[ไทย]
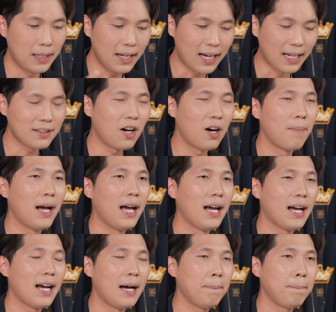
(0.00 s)
ปัญหาต่อมา
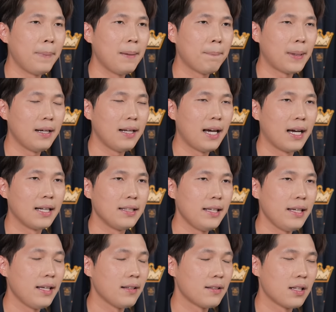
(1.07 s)
ครับเป็นปัญหา
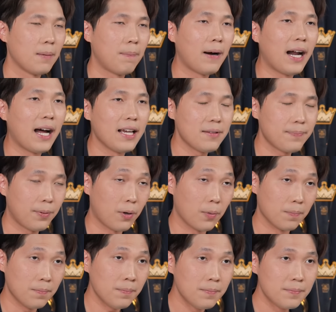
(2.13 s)
ที่เซอร์ไพรส์ผ
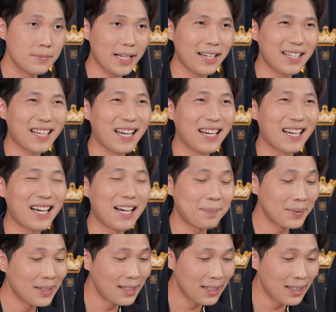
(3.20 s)
มเช่นกันครับ